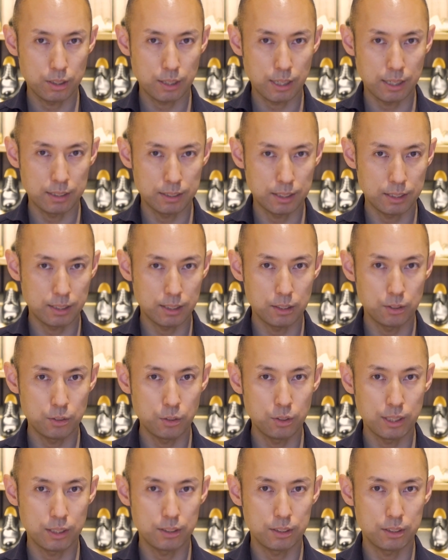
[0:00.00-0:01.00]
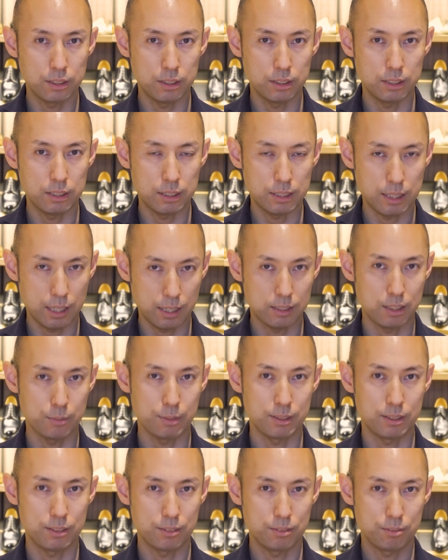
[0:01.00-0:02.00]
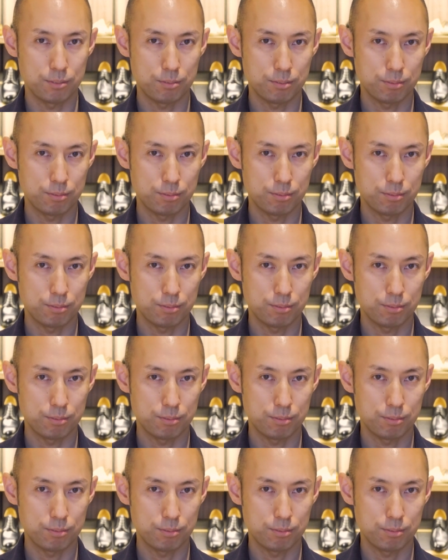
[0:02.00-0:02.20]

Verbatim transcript: 感じさせるような靴に仕上がってます。